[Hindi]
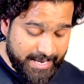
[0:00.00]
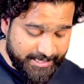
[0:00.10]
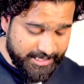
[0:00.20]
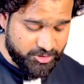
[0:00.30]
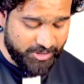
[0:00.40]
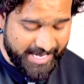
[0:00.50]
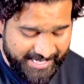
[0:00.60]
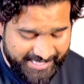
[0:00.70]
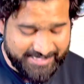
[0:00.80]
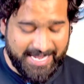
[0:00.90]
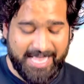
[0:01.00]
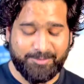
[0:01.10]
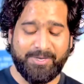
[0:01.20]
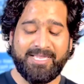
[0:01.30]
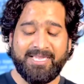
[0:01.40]
ये जो है ये शायद
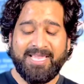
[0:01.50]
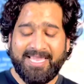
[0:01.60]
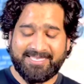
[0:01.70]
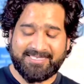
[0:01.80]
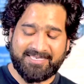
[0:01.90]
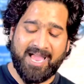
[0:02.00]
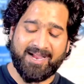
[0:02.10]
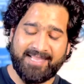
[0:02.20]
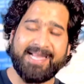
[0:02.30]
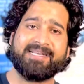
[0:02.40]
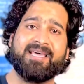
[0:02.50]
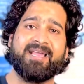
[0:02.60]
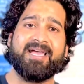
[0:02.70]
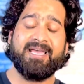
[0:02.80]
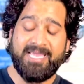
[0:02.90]
कोई इसका कनेक्टर है